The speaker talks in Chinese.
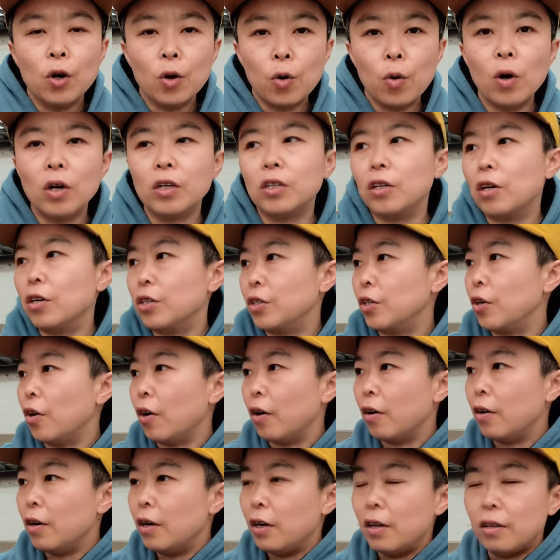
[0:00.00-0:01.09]
或者
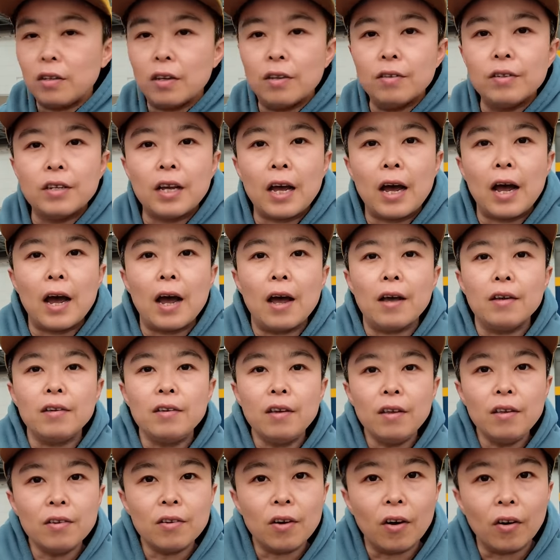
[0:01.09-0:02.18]
是您在
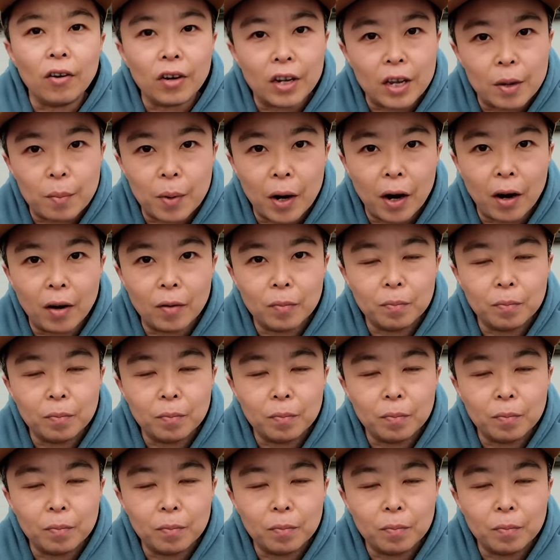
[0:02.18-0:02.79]
阴影里边。